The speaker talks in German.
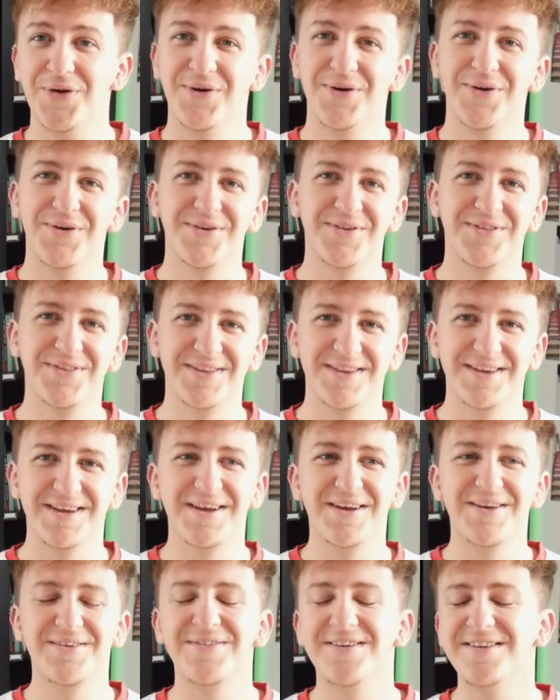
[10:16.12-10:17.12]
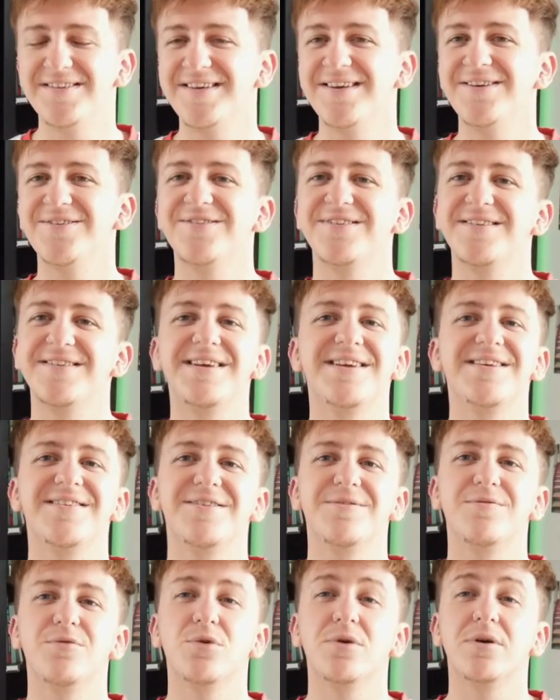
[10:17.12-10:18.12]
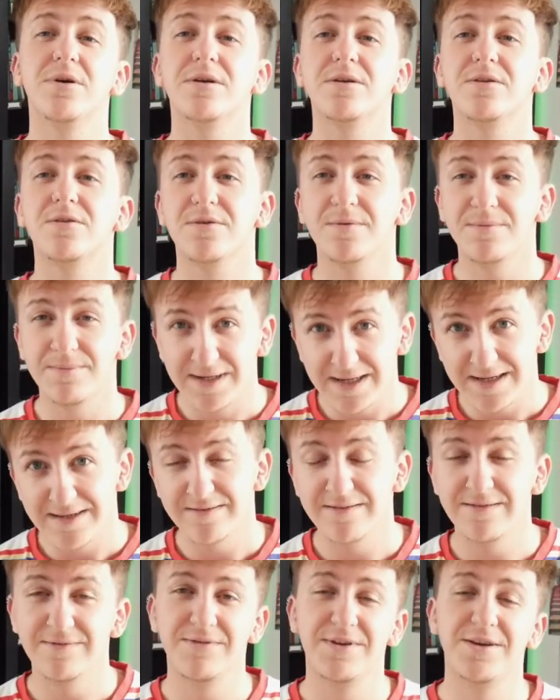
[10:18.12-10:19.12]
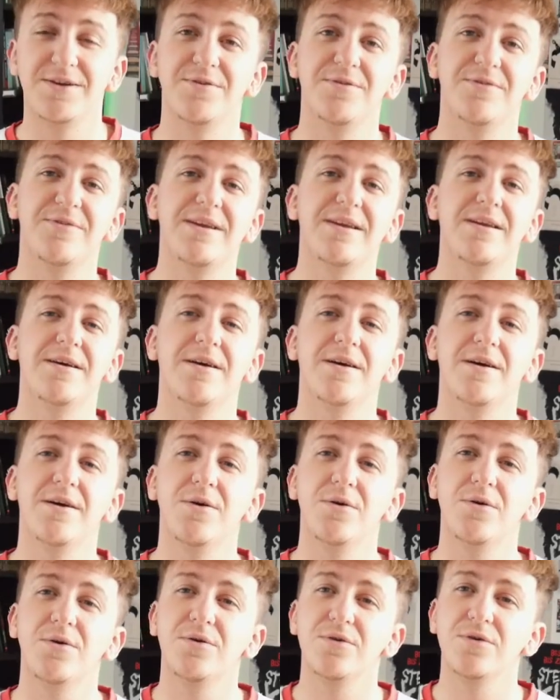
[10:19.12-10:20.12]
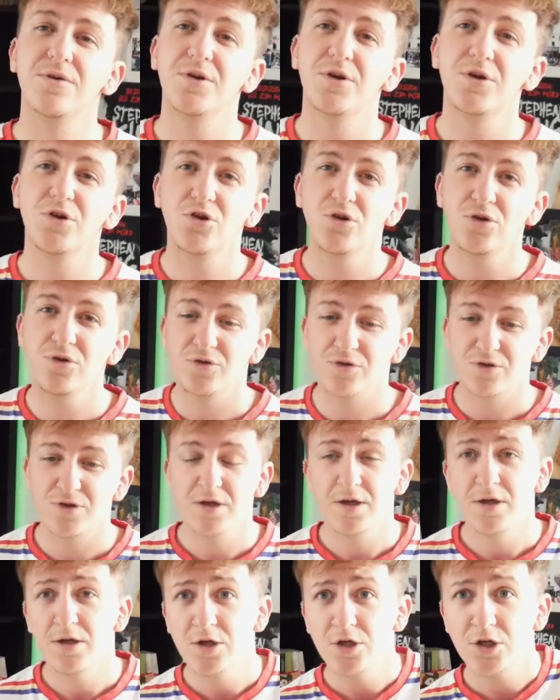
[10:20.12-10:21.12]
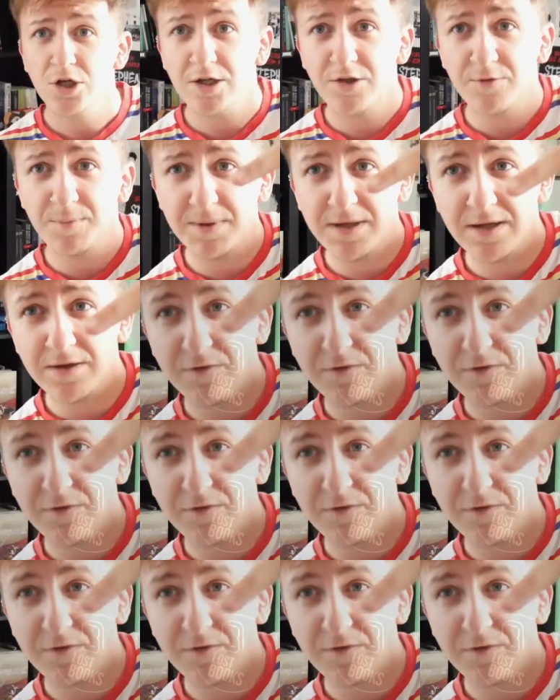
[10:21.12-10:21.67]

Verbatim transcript: und wir sehen uns nächste Woche zum nächsten Video wieder und tschüss, schaut bei ihr